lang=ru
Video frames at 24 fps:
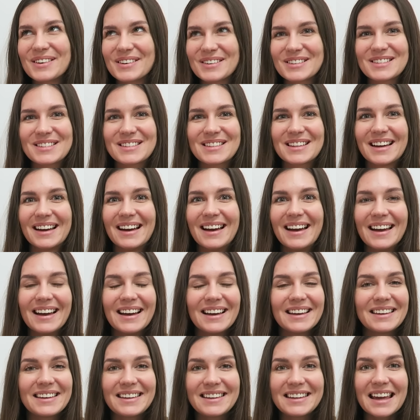Просто
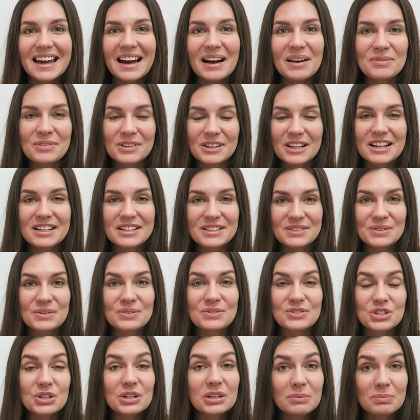я была от него
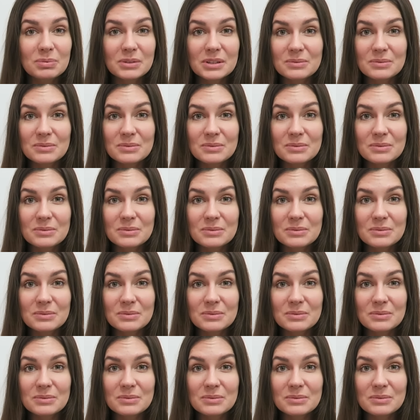в шоке,